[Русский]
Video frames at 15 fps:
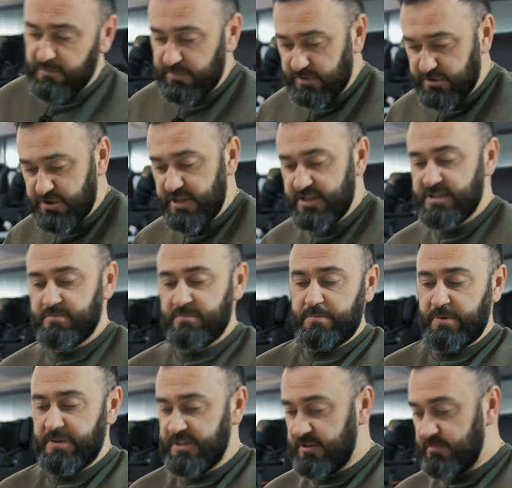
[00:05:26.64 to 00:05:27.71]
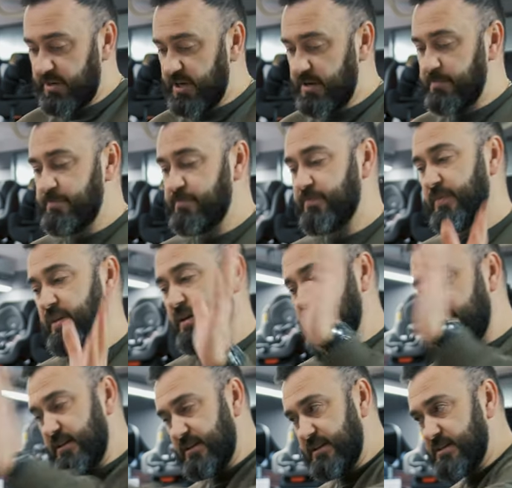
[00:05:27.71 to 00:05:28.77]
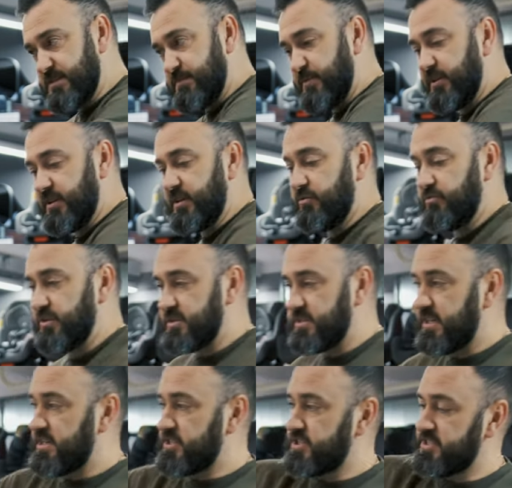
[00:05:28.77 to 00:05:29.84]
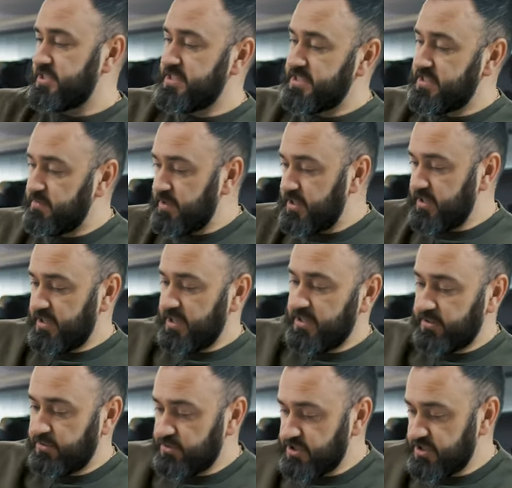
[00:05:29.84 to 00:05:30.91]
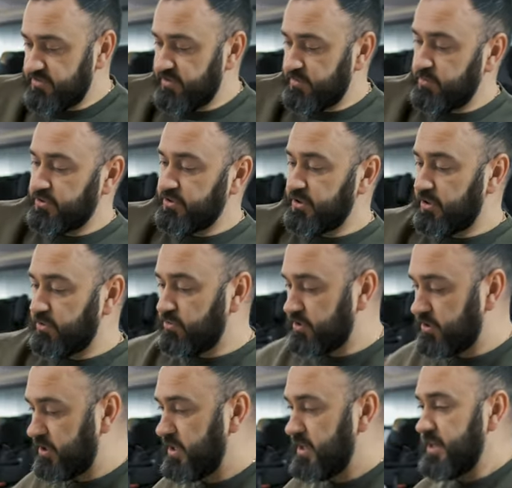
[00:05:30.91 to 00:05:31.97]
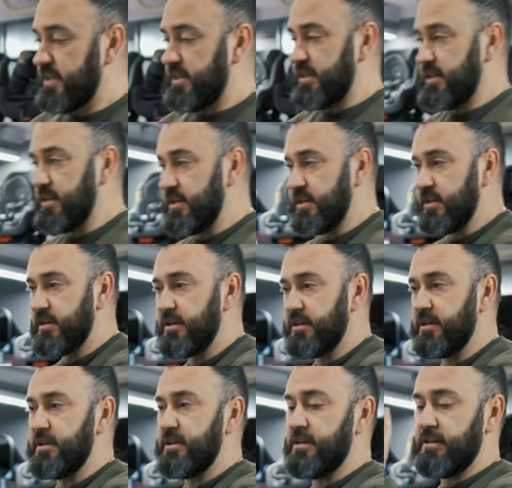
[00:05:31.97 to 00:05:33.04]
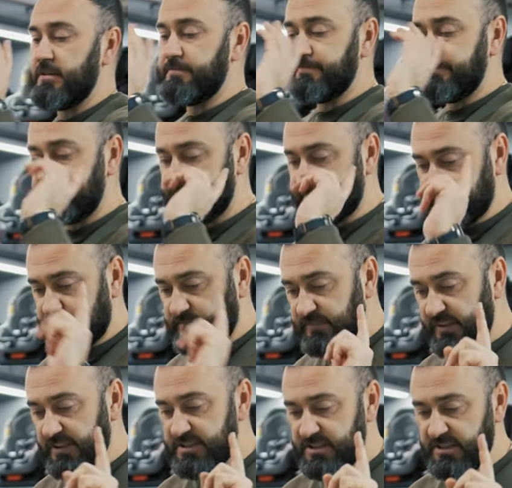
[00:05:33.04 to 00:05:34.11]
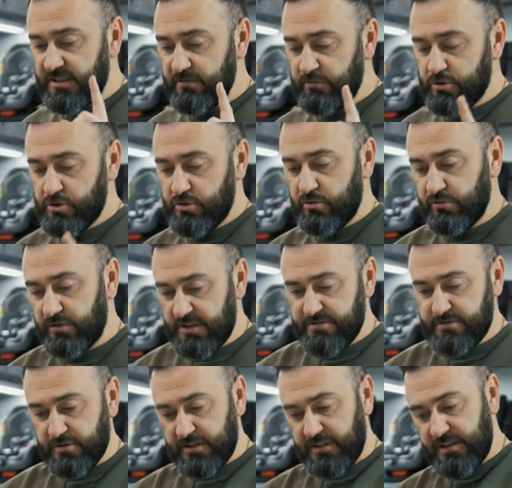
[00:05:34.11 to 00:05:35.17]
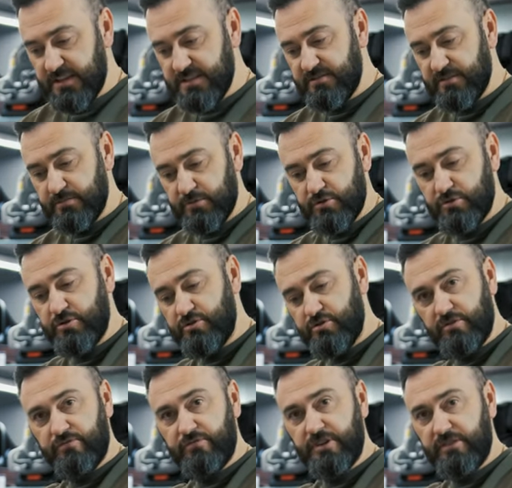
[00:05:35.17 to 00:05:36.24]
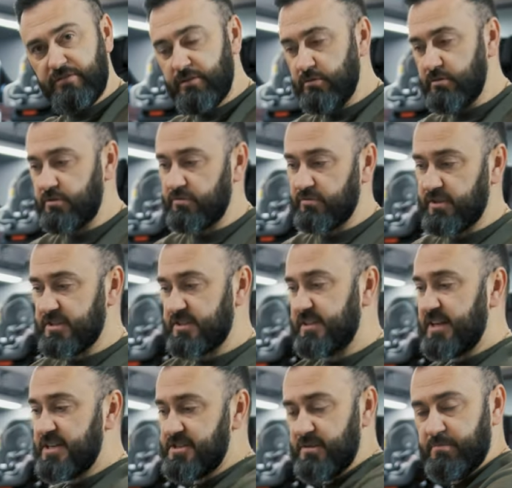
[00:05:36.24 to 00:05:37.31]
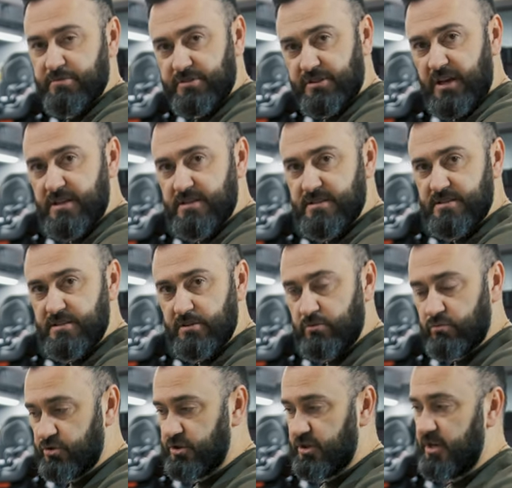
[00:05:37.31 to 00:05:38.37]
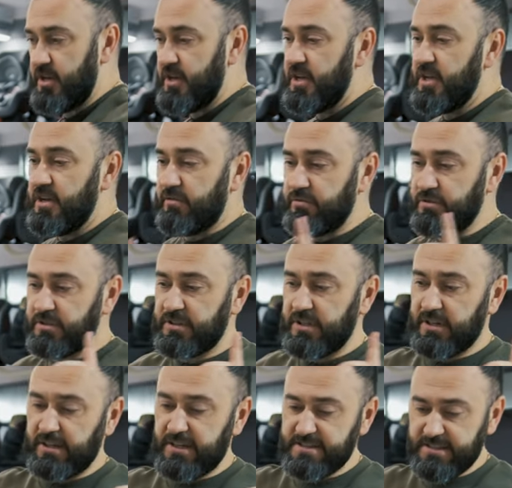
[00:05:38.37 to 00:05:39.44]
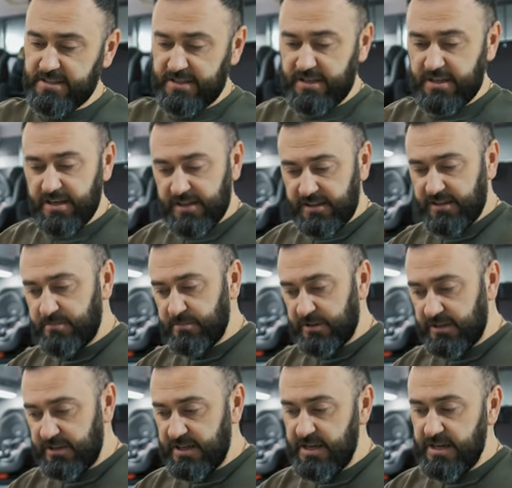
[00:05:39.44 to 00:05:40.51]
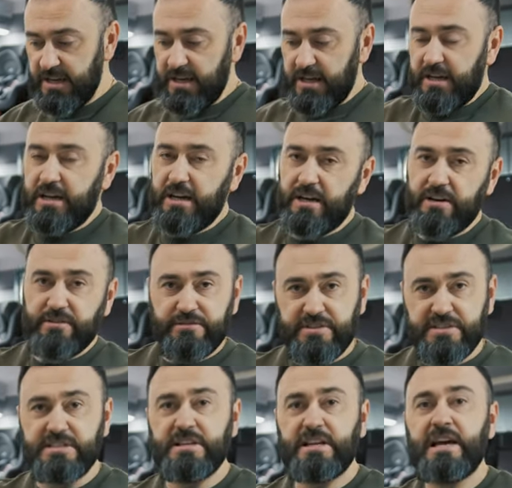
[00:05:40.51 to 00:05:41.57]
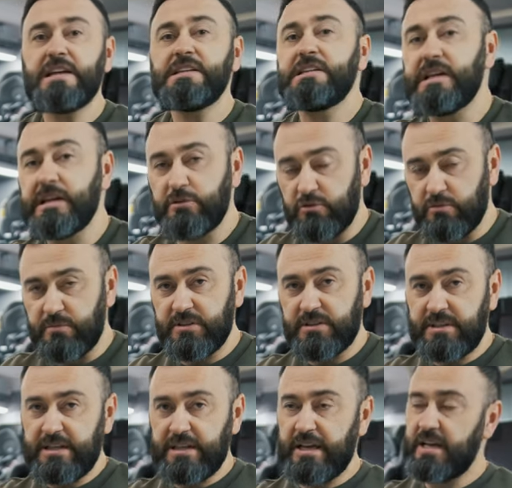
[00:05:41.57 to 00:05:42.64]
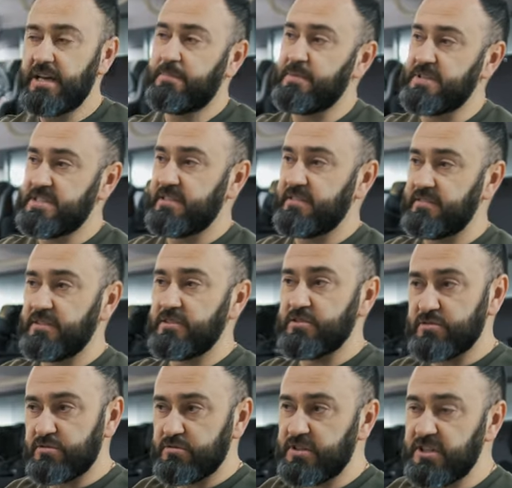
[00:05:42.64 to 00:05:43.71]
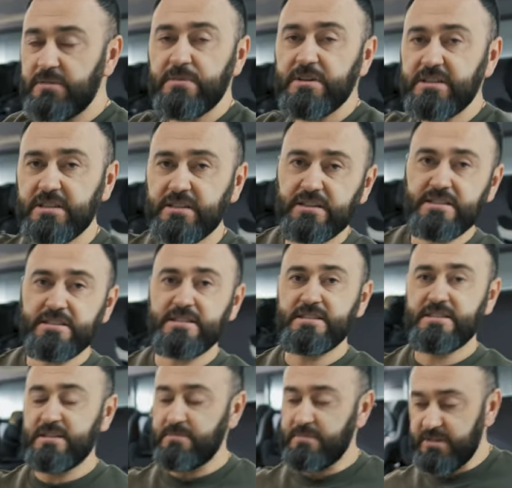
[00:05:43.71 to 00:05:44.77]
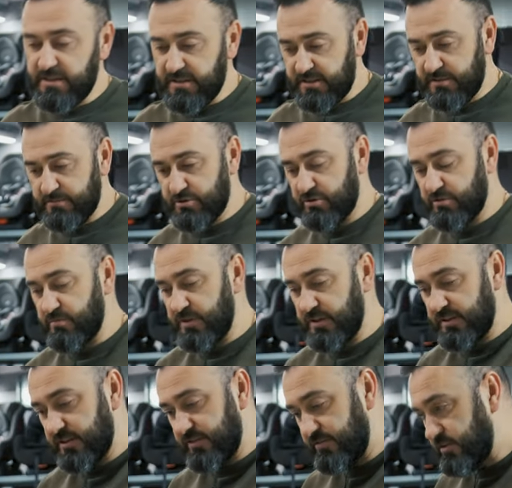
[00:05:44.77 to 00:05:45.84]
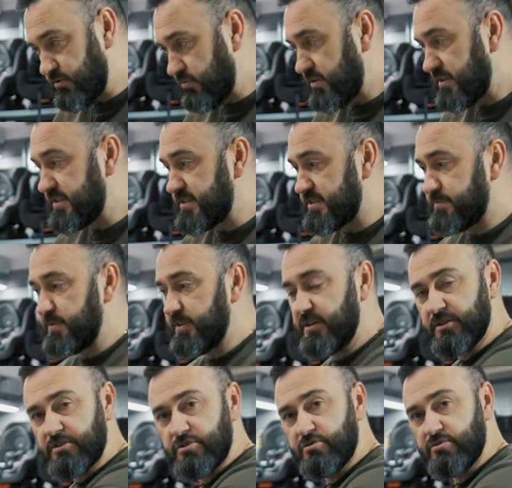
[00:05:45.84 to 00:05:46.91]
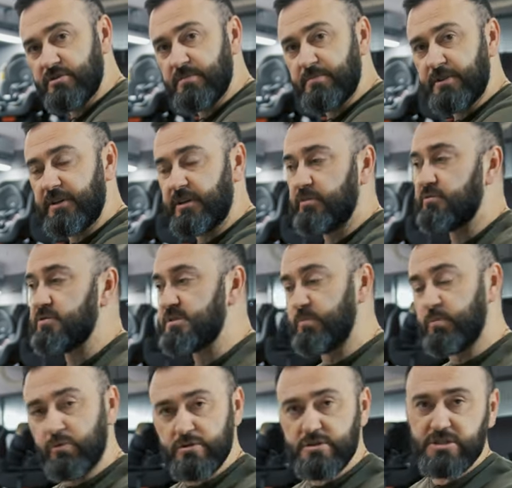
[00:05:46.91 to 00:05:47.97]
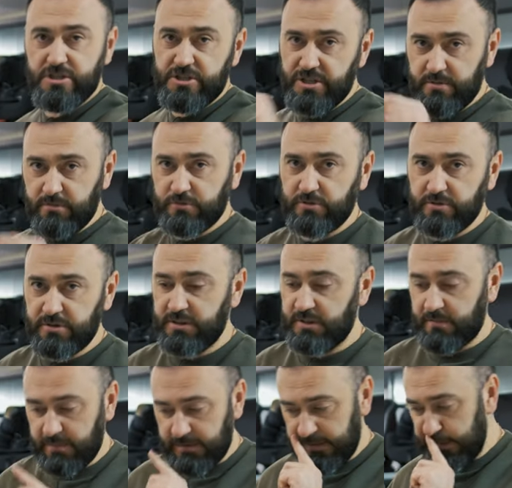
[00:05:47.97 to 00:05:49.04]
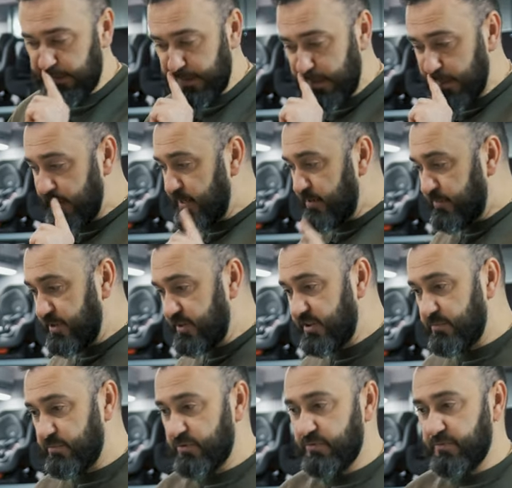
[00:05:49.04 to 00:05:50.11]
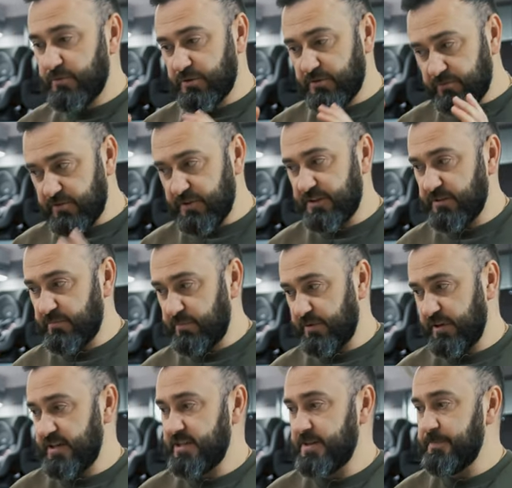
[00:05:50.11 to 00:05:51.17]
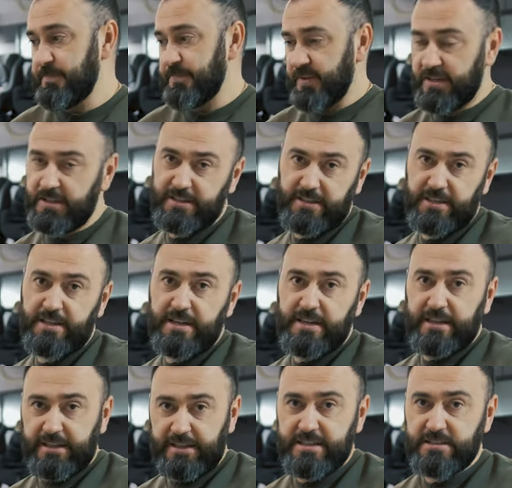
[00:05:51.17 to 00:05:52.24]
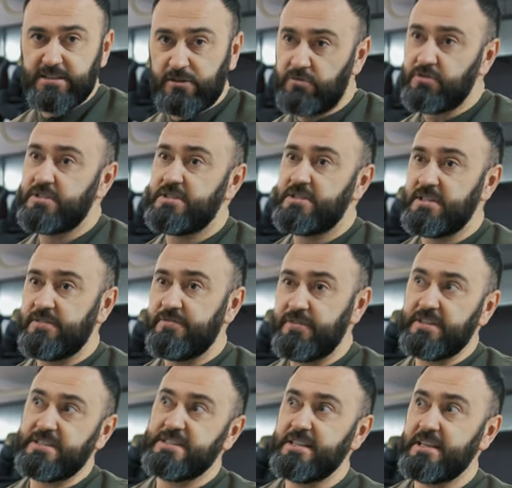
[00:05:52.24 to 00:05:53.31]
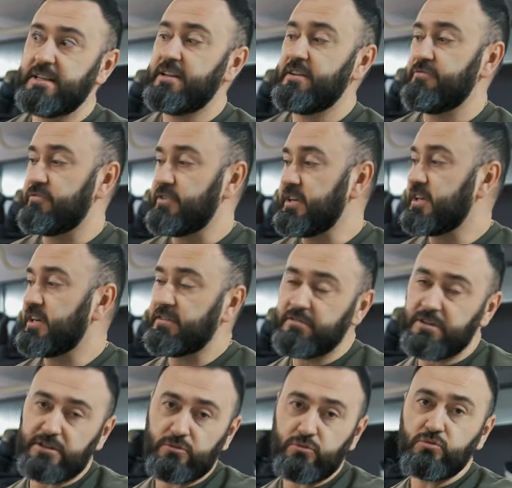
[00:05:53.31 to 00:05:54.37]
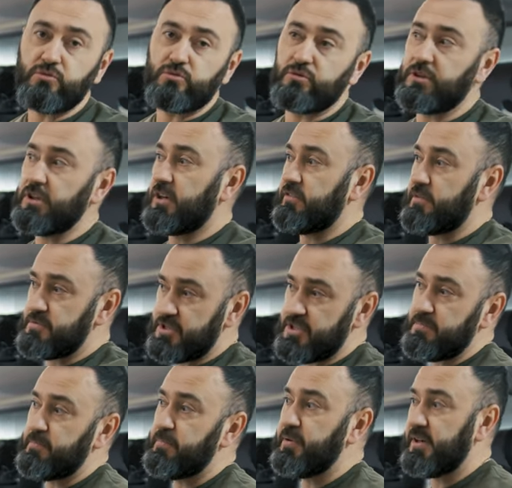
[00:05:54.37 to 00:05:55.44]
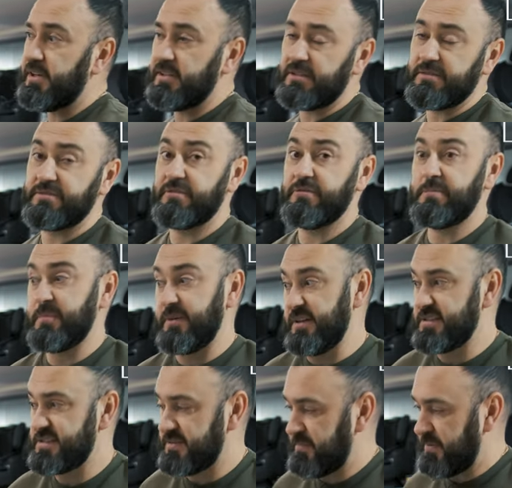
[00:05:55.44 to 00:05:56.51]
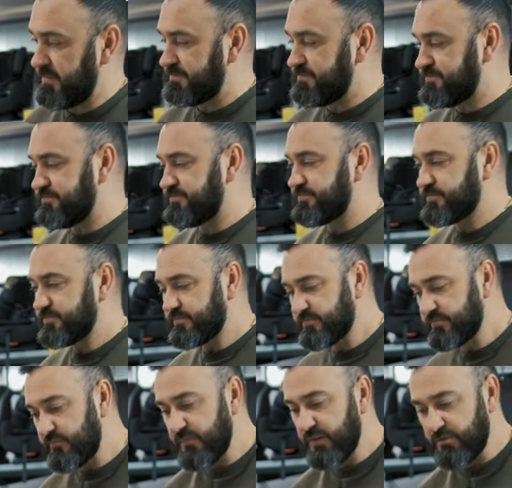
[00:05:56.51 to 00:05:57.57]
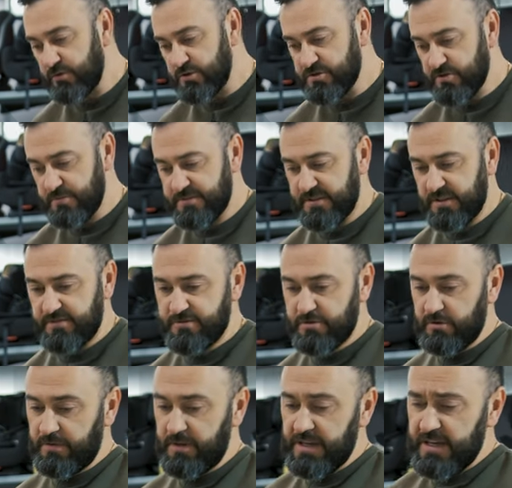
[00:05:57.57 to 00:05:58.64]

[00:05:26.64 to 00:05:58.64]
Получается, мы поднимаем. И спинка у нас также здесь имеет тоже свободный ход. И э, из-за того, что у нас все-таки есть возможность чуть-чуть выдвинуть, у нас дальше опускается сидушка. Вот как раз-таки эта модель э, выделяет эту модель по сравнению с другими, где этой системы нет, тем, что мы отодвинулись, и спинка чуть-чуть запрокинулась больше, чем у других моделей. Поэтому вот в этом плане это кресло Rode Fix серия выигрывает у других вообще брендов в принципе. Вот, собственно, и все.